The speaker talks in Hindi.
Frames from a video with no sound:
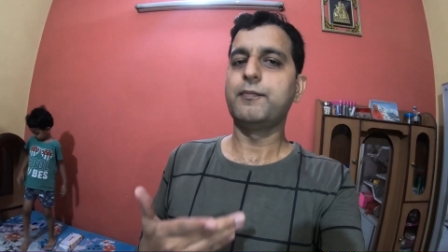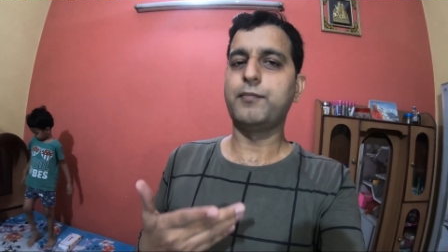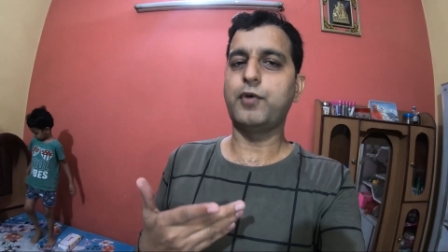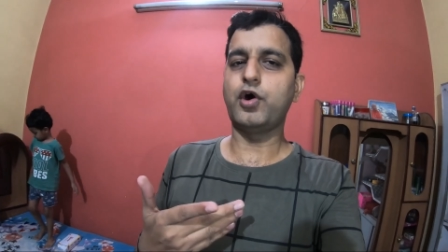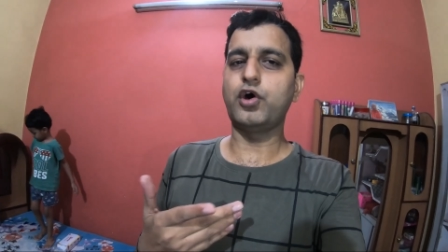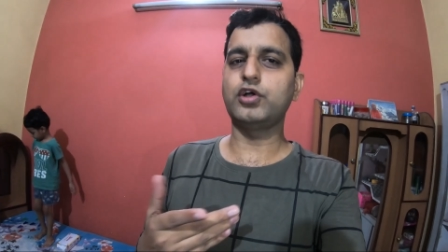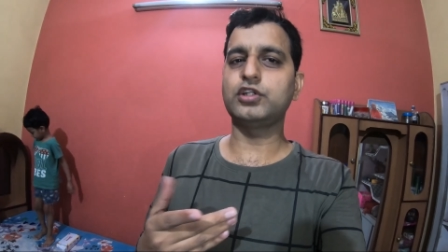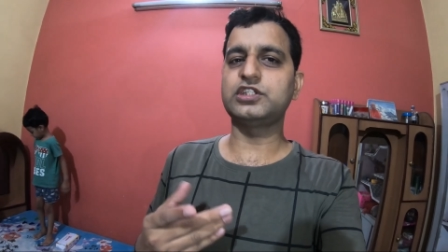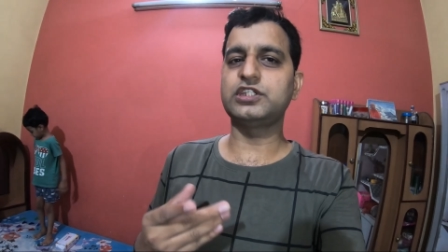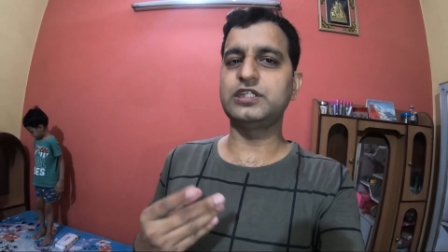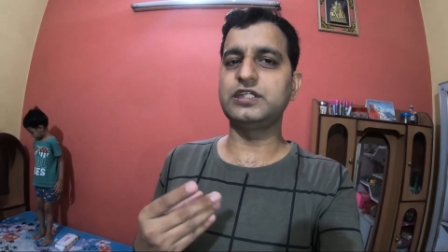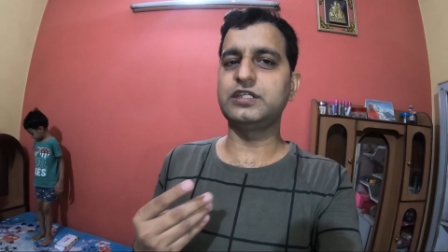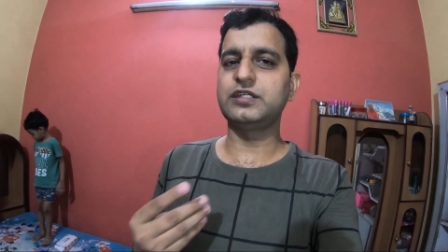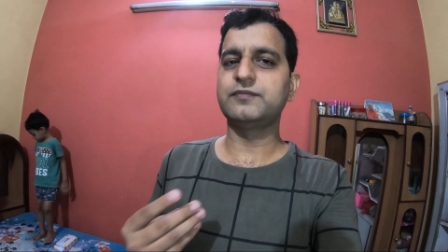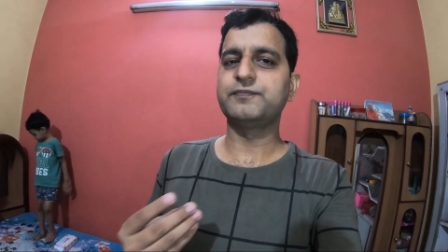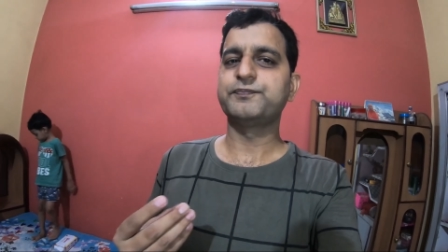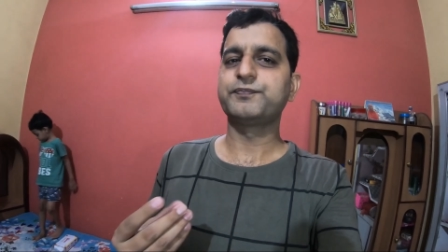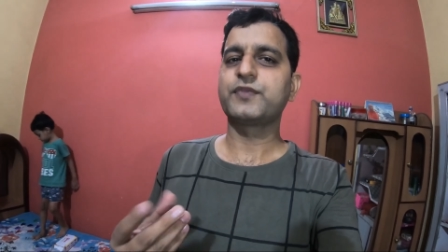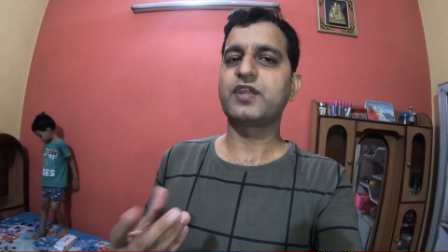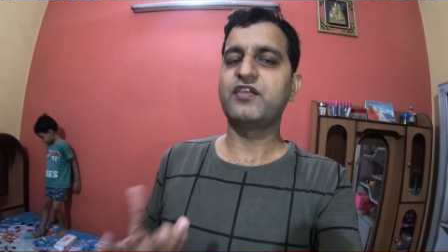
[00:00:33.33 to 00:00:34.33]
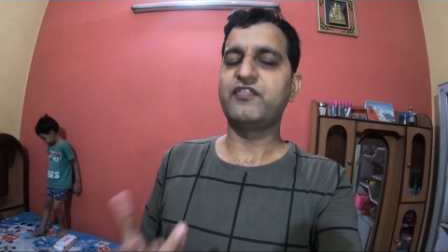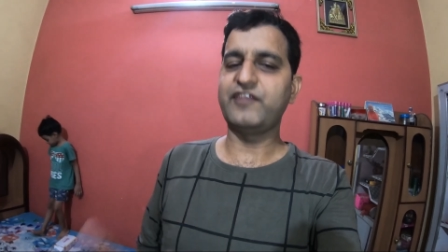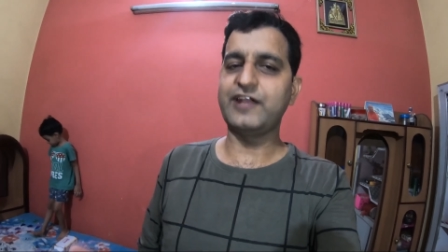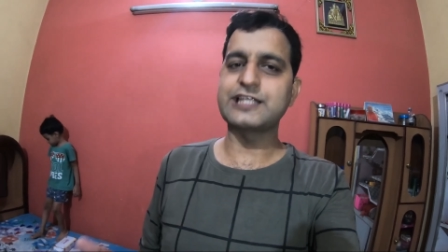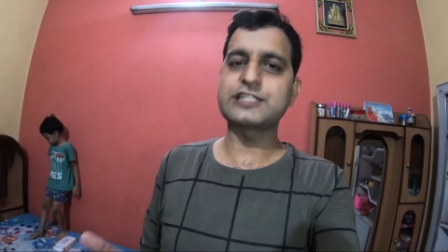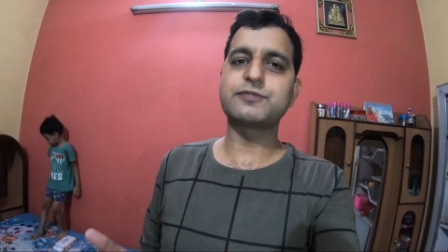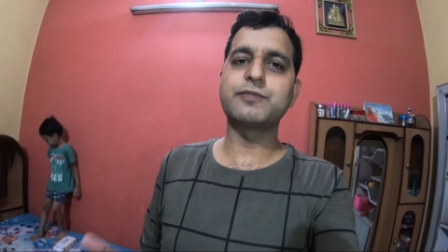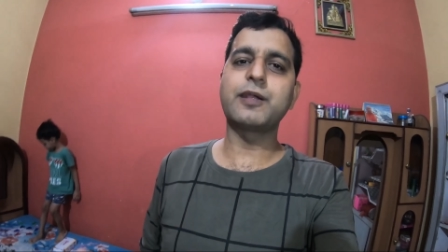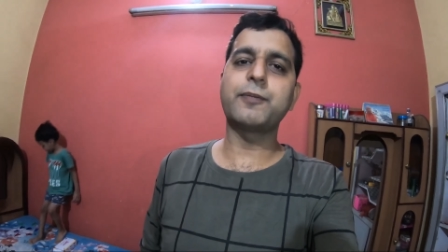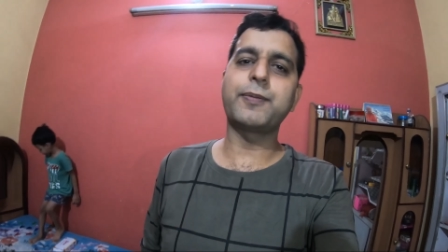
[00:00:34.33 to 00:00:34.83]
बहुत ही
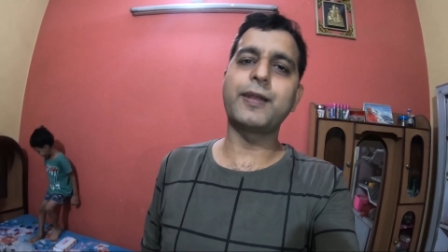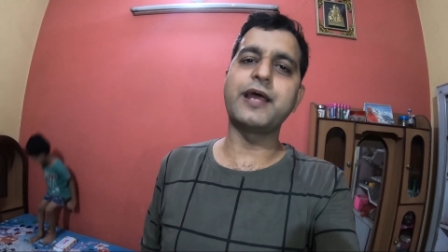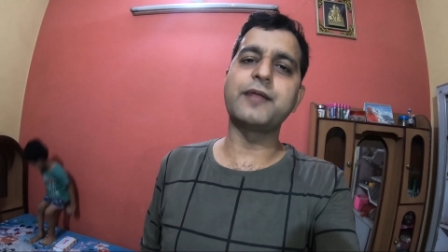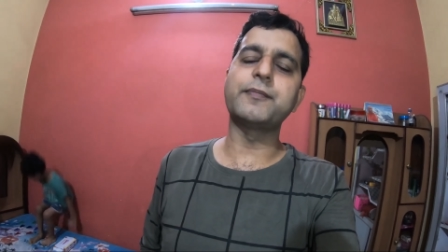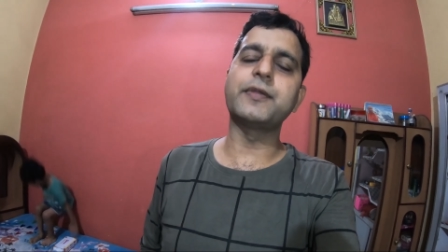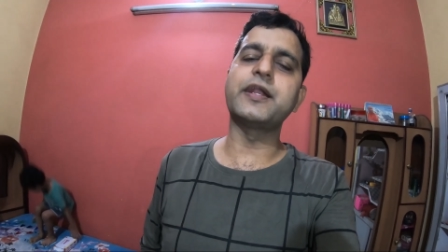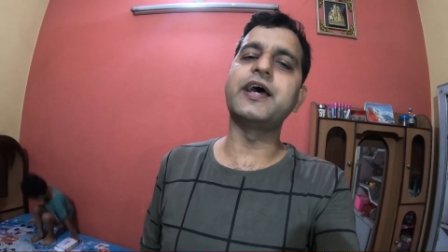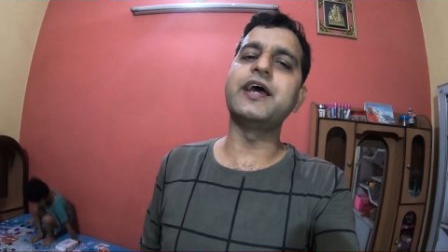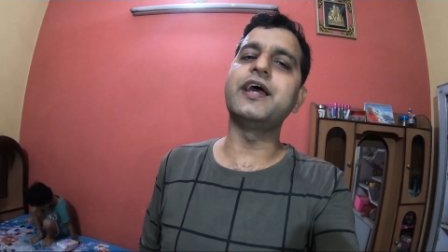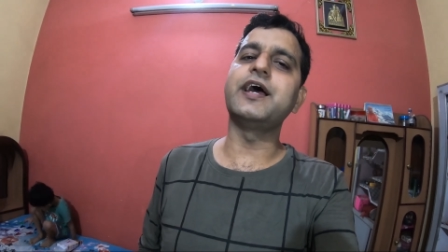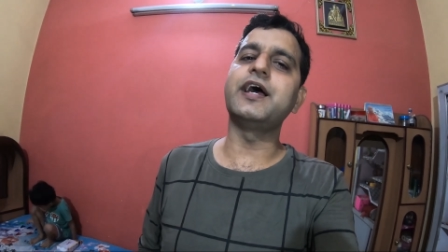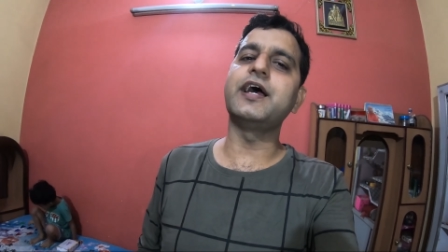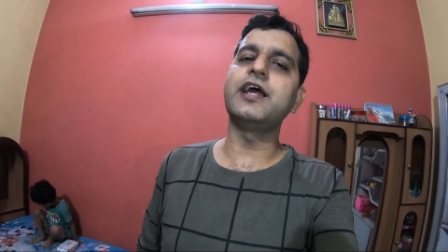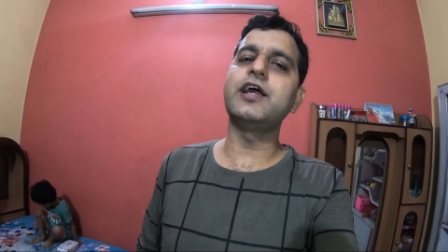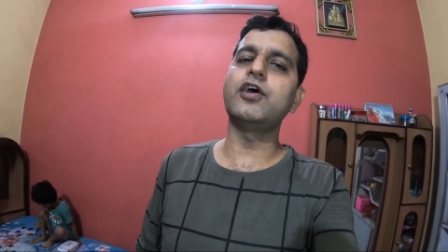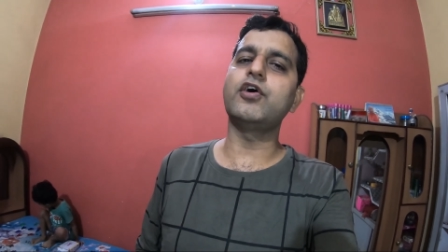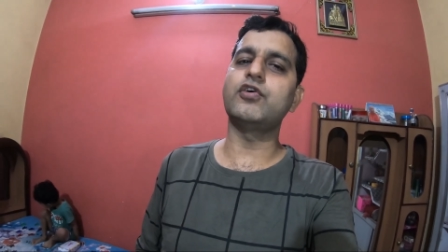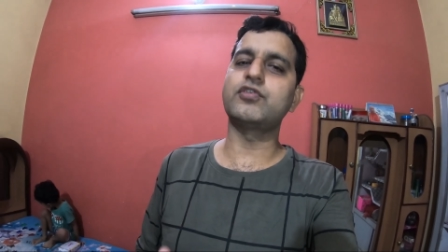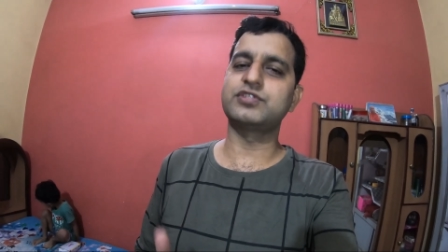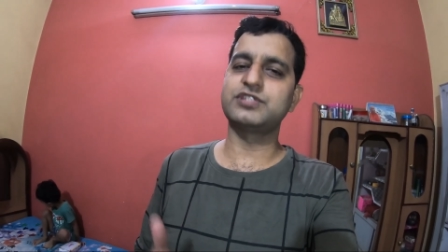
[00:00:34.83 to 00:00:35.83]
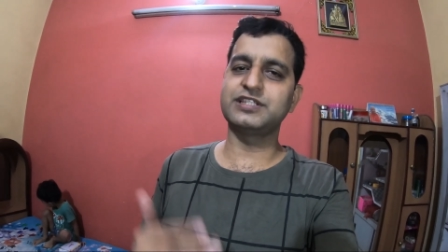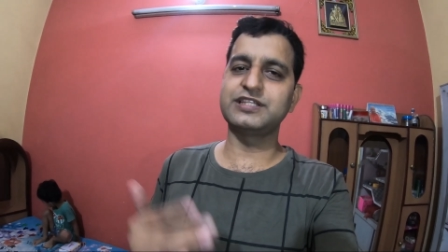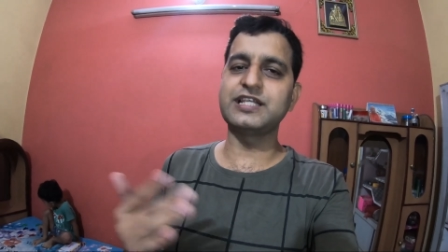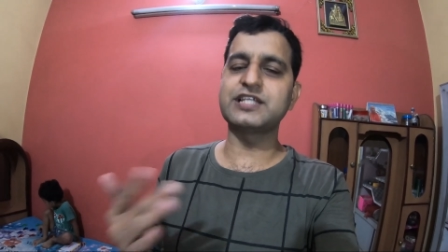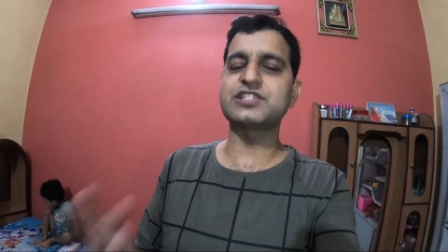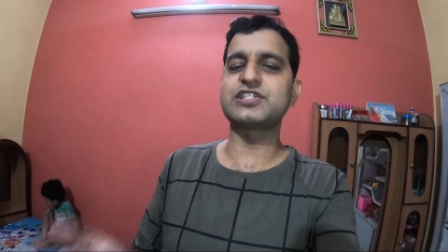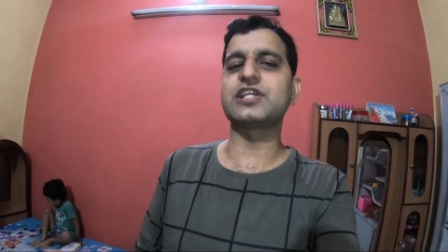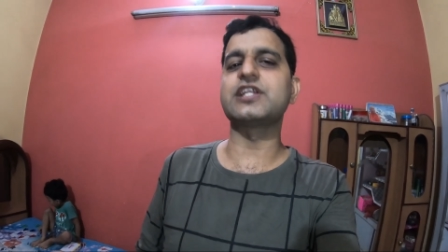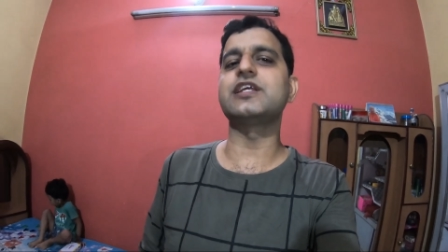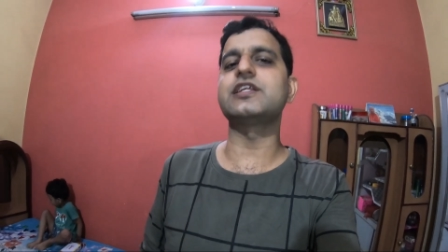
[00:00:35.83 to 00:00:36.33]
फ्लेक्सिबल प्लान बनाया है और जितना
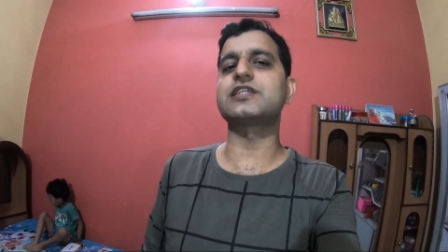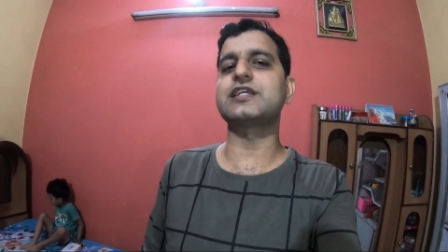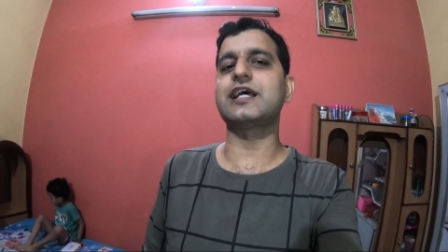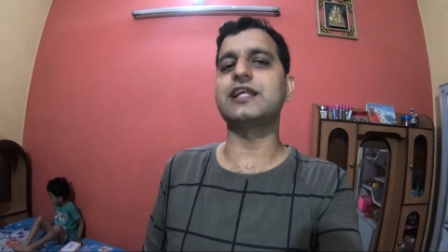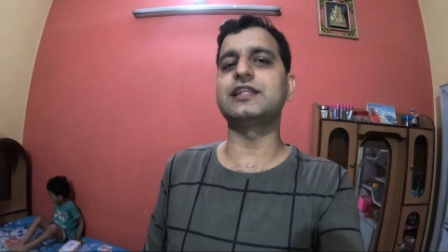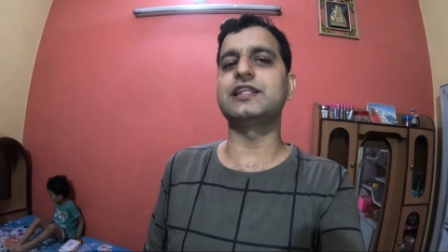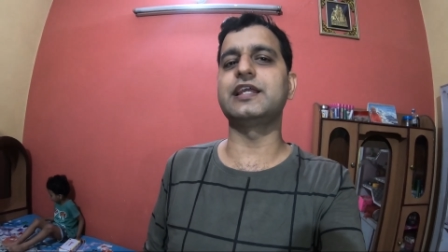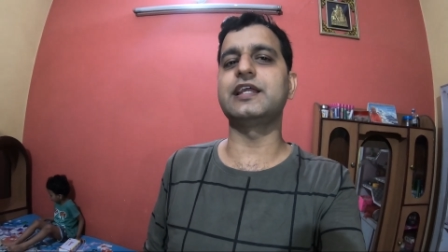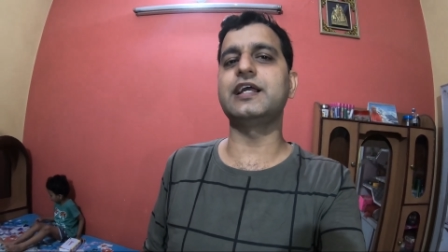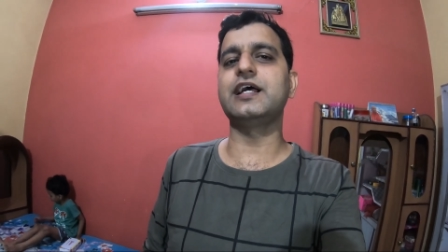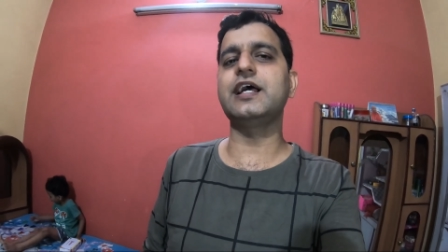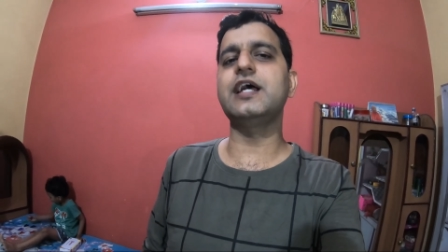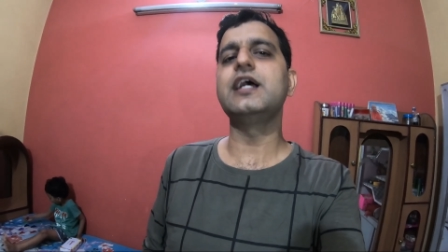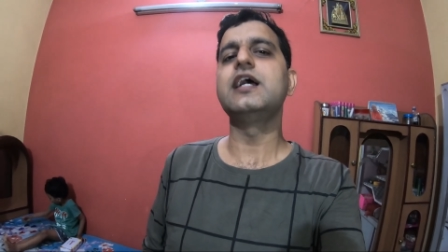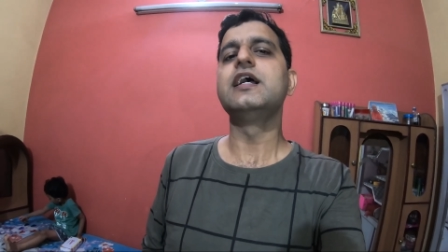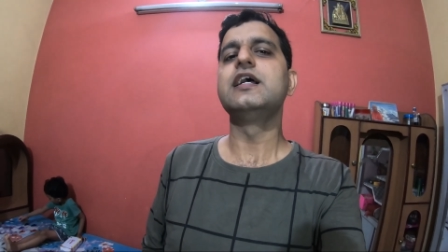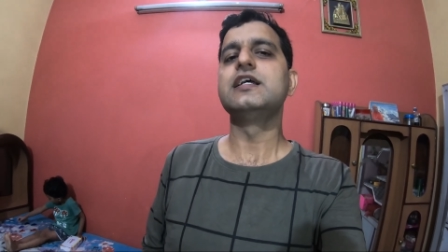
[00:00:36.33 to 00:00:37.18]
शरीर साथ देगा